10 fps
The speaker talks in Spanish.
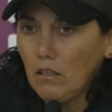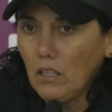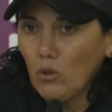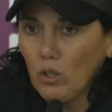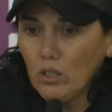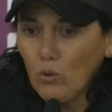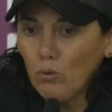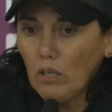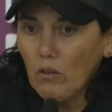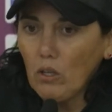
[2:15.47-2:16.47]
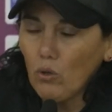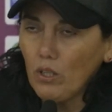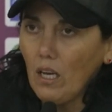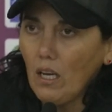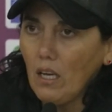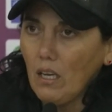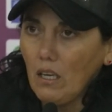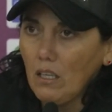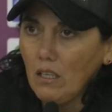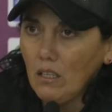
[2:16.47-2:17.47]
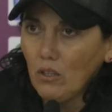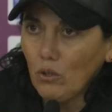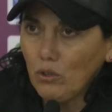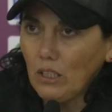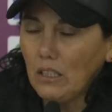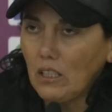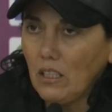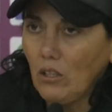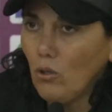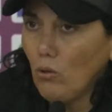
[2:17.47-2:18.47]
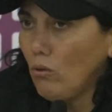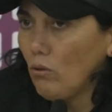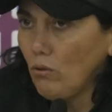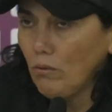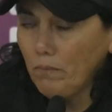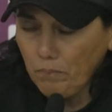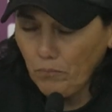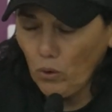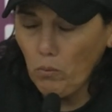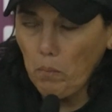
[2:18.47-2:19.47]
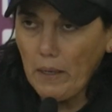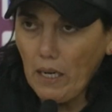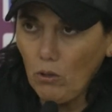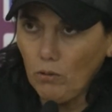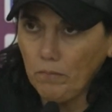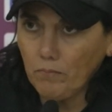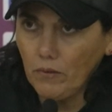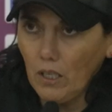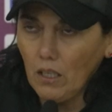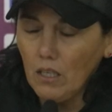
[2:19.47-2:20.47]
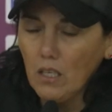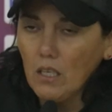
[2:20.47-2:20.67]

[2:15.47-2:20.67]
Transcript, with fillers: eso ha sido un trabajo ya constante, no, no, no hemos parado. ¿ya?